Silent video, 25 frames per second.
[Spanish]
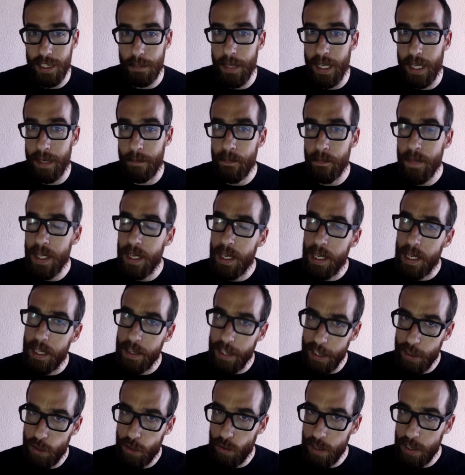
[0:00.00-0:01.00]
Bien,
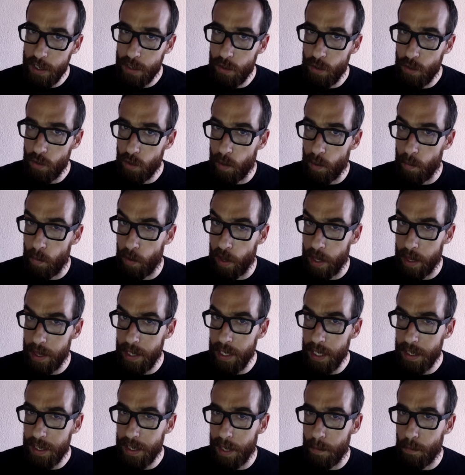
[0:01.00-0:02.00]
dicho esto, como
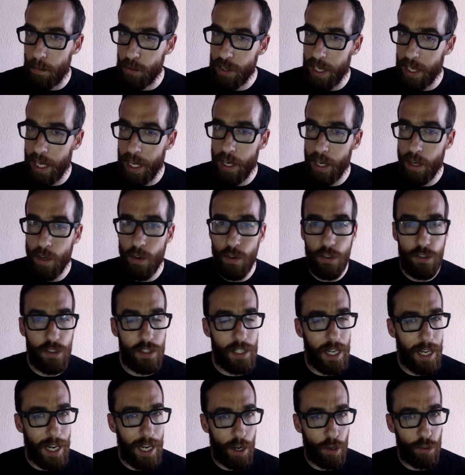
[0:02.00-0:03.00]
decía, tenemos que
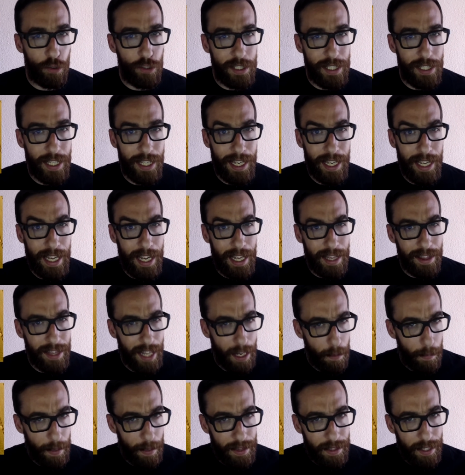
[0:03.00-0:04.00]
irnos a la noche
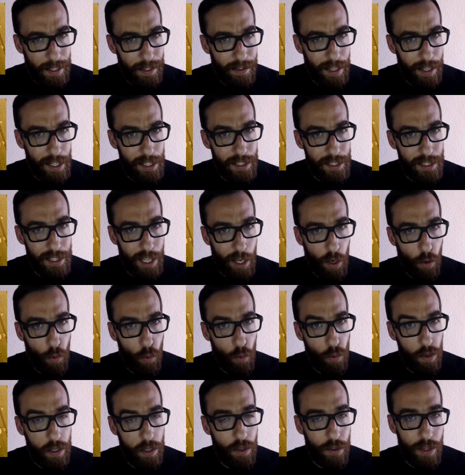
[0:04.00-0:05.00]
del 23 de
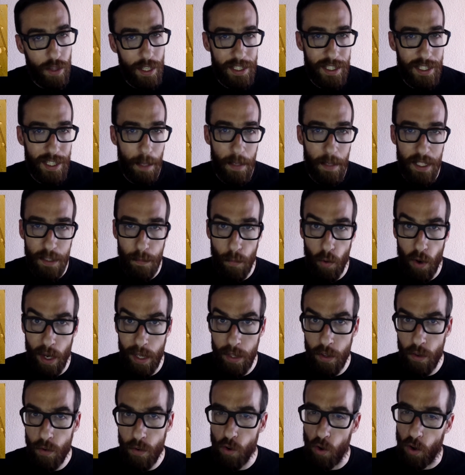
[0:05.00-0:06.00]
julio de este mismo año.